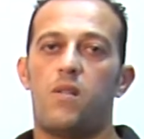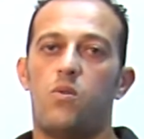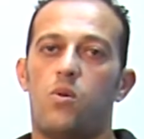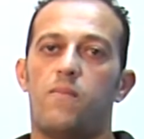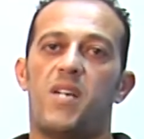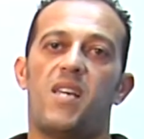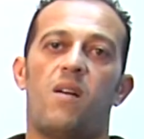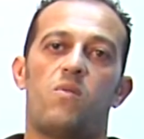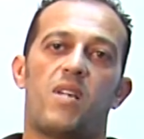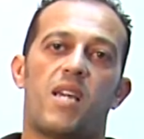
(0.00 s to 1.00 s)
اليوم
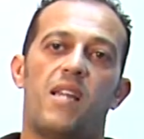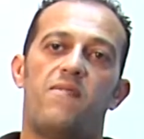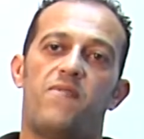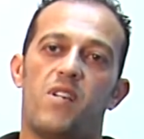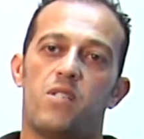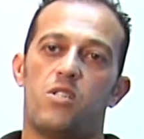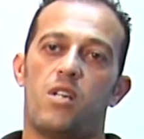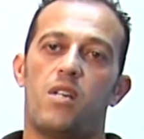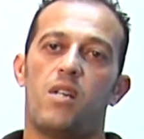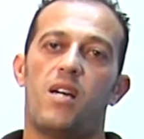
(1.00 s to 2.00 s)
هنحاول نتكلم فيها إن
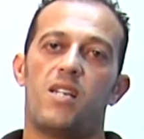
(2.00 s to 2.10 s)
شاء الله